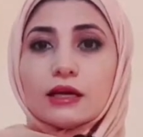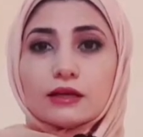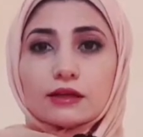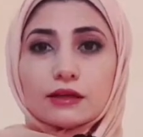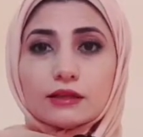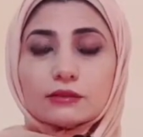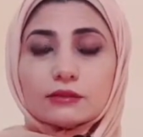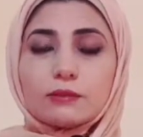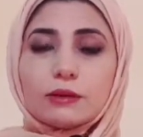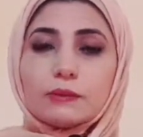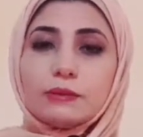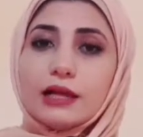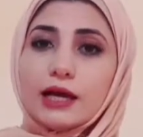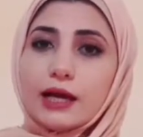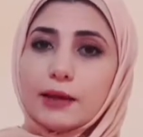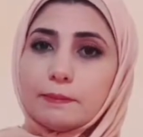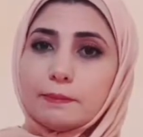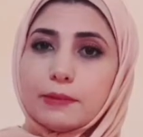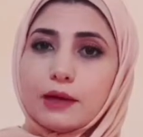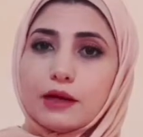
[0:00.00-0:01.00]
رطبة
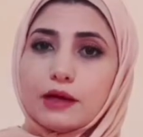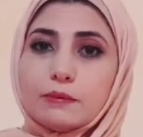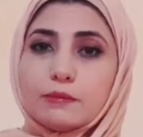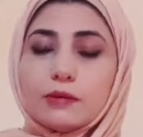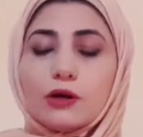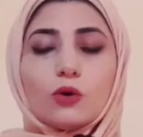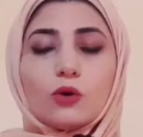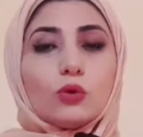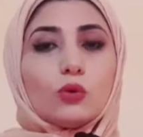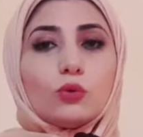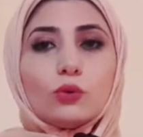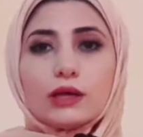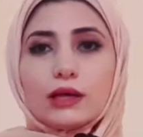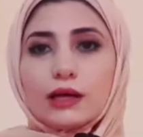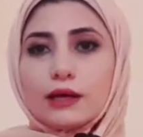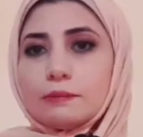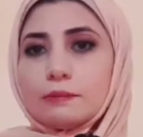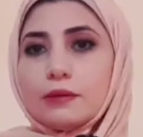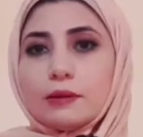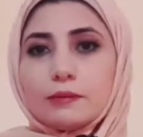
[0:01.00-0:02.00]
بالحمام أو هو
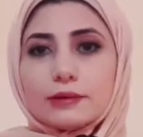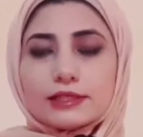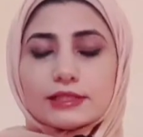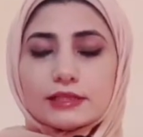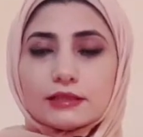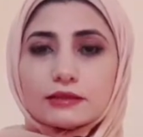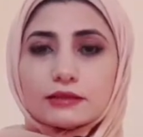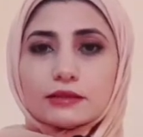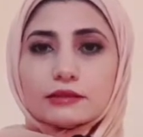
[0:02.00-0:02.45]
الحمام أصلا